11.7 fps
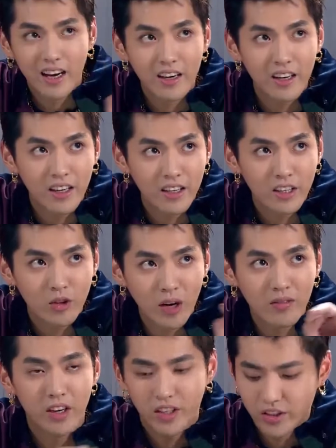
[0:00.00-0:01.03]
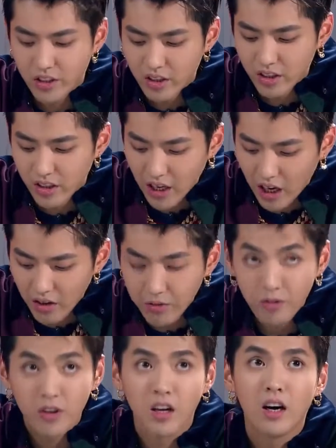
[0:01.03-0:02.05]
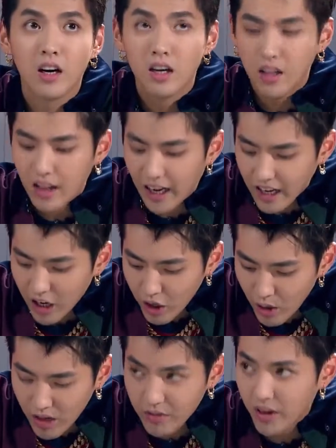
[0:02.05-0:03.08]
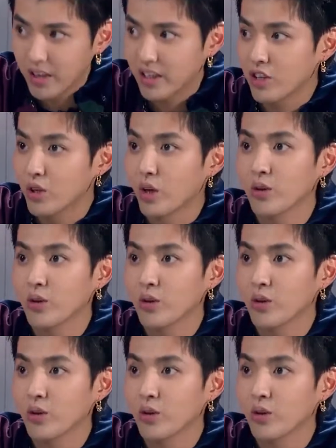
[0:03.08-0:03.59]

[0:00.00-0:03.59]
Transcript: 个人一段 verse，对，然后副歌，然后两个人一段 verse，然后最后